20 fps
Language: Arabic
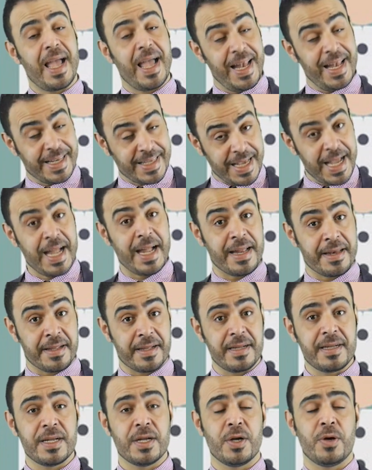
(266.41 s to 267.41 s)

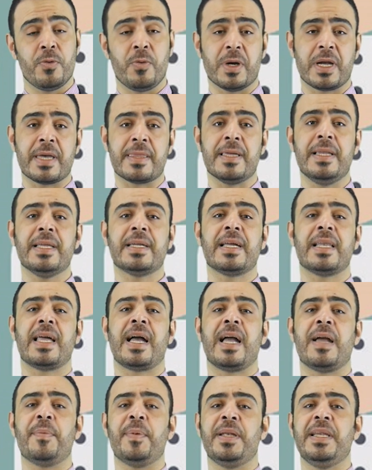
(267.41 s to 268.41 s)
الكهنة وكذلك
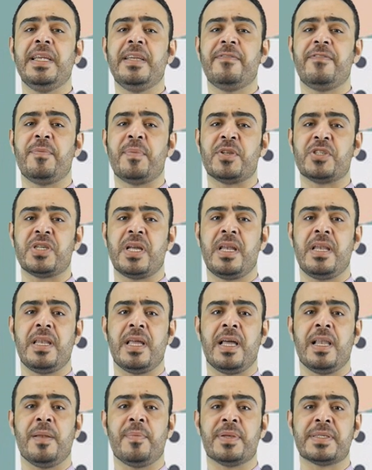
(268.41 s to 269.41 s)
العاملين في مجال
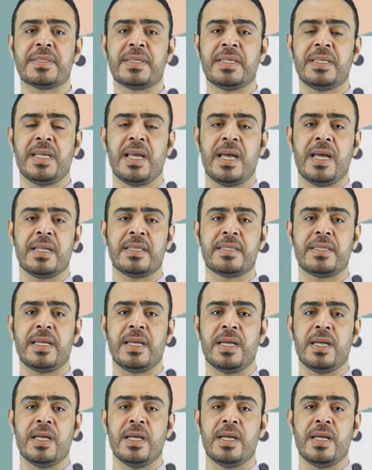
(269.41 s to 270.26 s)
البصريات